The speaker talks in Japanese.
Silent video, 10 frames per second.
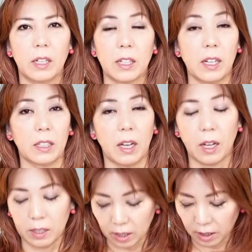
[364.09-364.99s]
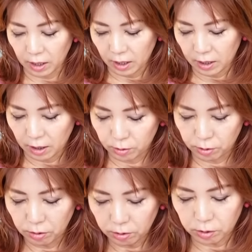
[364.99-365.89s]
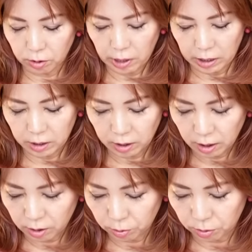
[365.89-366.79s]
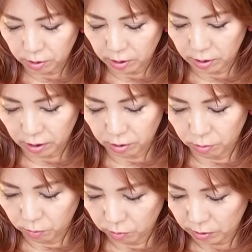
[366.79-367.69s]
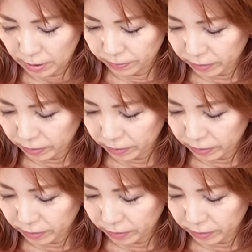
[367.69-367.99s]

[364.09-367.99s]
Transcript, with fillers: がありあのすごくそれはありがたいことなんだけれども